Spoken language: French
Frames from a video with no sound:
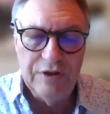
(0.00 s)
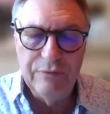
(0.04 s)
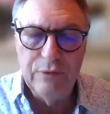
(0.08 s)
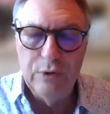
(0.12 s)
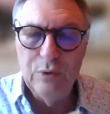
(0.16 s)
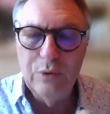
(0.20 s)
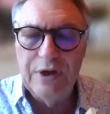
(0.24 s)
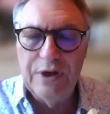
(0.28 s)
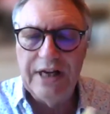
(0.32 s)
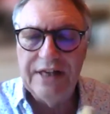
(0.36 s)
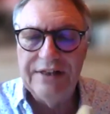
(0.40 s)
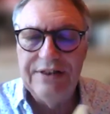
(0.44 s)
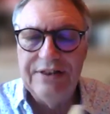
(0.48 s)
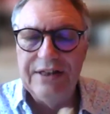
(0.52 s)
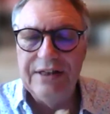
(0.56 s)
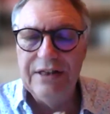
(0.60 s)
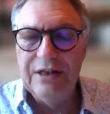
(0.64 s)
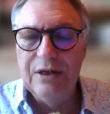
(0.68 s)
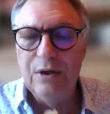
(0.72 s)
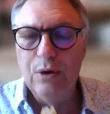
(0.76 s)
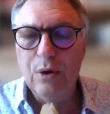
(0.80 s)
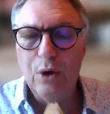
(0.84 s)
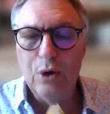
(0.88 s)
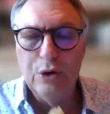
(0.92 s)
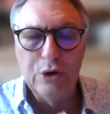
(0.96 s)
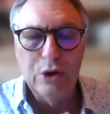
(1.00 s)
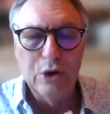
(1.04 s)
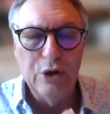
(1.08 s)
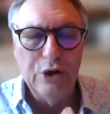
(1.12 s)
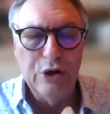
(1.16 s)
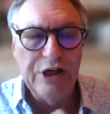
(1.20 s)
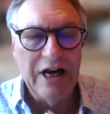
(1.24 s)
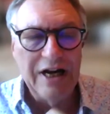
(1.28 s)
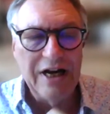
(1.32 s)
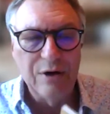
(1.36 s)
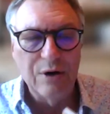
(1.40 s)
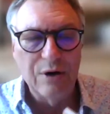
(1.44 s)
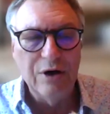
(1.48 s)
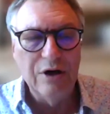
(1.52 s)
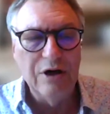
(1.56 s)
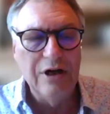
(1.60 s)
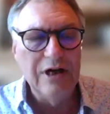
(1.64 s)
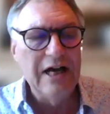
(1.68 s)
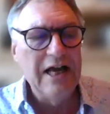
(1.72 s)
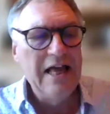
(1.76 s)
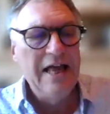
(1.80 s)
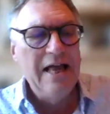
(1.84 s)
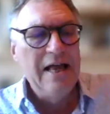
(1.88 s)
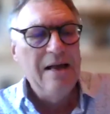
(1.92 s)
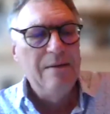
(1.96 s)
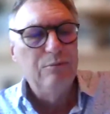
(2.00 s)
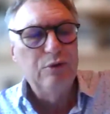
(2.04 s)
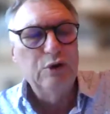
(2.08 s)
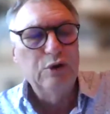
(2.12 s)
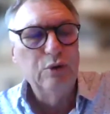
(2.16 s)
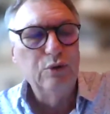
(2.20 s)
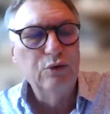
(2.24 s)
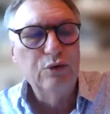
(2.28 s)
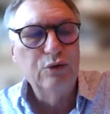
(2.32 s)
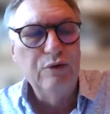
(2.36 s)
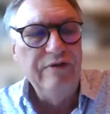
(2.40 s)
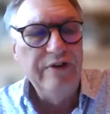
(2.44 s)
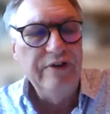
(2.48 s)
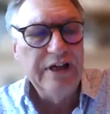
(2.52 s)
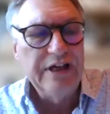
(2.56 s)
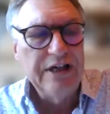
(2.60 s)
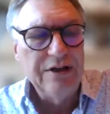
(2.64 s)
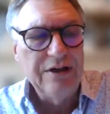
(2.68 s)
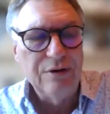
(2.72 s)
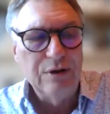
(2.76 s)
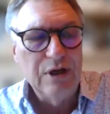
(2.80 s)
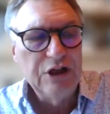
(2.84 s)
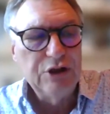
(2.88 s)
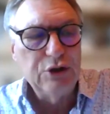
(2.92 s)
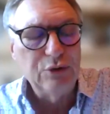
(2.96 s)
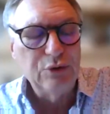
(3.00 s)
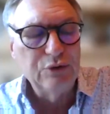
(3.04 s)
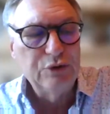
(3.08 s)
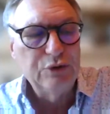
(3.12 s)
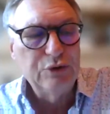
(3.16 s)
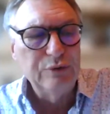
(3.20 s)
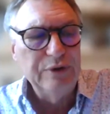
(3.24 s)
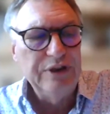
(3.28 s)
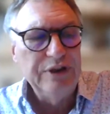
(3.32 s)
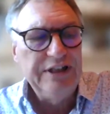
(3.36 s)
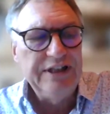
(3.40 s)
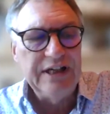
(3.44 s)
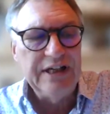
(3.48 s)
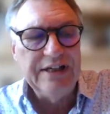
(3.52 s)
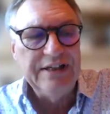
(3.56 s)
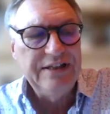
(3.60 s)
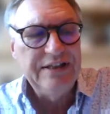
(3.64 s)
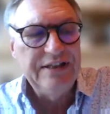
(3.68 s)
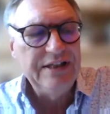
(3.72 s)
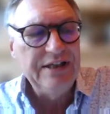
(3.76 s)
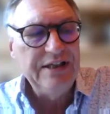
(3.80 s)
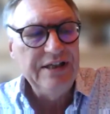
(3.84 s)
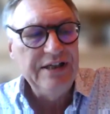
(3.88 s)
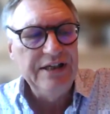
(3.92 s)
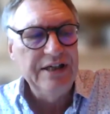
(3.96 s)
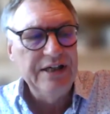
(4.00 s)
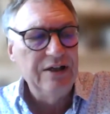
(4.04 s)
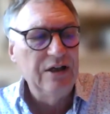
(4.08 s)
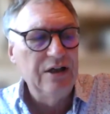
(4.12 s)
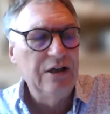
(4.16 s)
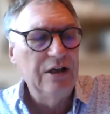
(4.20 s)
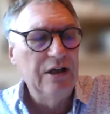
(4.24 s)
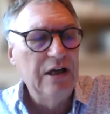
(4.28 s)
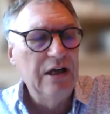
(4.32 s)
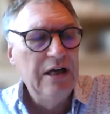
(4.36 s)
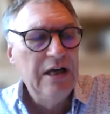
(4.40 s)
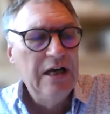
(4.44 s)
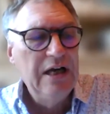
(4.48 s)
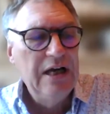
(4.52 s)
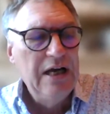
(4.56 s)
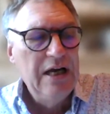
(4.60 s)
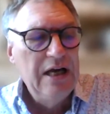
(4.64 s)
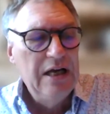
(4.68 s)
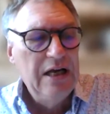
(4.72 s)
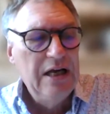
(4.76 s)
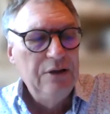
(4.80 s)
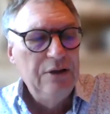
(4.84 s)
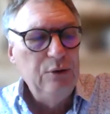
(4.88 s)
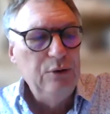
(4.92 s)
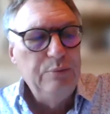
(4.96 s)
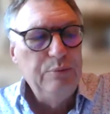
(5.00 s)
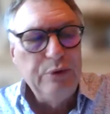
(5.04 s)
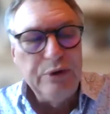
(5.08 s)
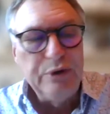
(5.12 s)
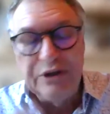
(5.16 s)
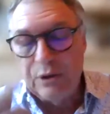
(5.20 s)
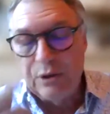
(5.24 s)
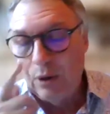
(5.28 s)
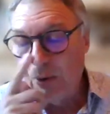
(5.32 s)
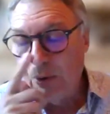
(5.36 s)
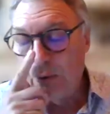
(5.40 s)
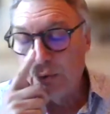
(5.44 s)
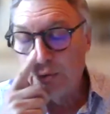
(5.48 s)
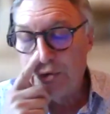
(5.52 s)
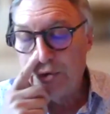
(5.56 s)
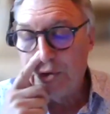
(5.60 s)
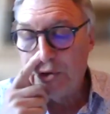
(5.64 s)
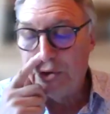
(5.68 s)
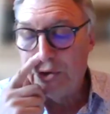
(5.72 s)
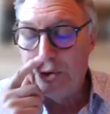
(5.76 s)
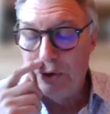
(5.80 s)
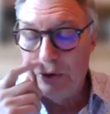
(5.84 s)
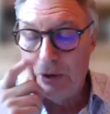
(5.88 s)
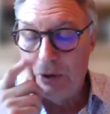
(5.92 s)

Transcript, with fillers: avions cassé le recueil Alcool, parce qu'on trouvait que la chanson était restée depuis trop longtemps